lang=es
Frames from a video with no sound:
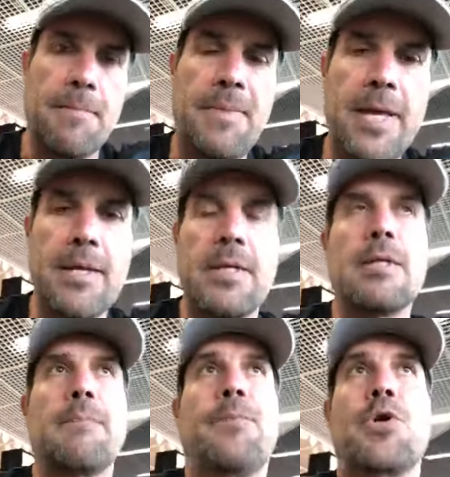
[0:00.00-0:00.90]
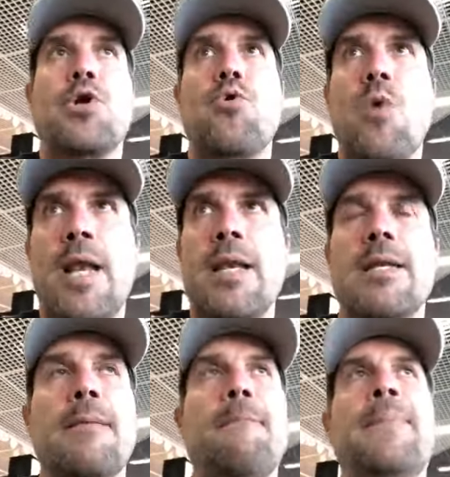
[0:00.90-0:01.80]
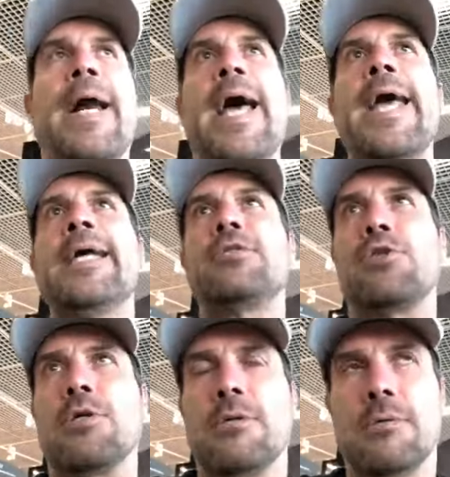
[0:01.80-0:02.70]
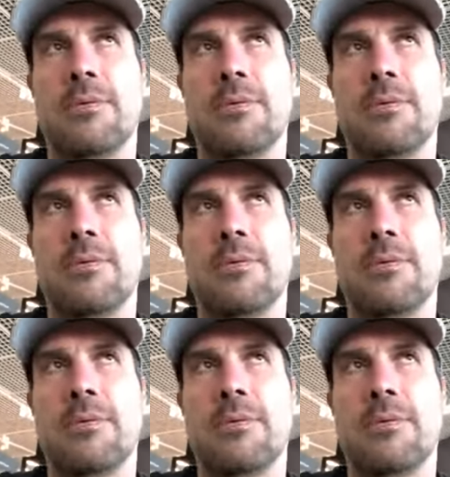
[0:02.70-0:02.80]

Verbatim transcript: Bien, por lo cual, para esto,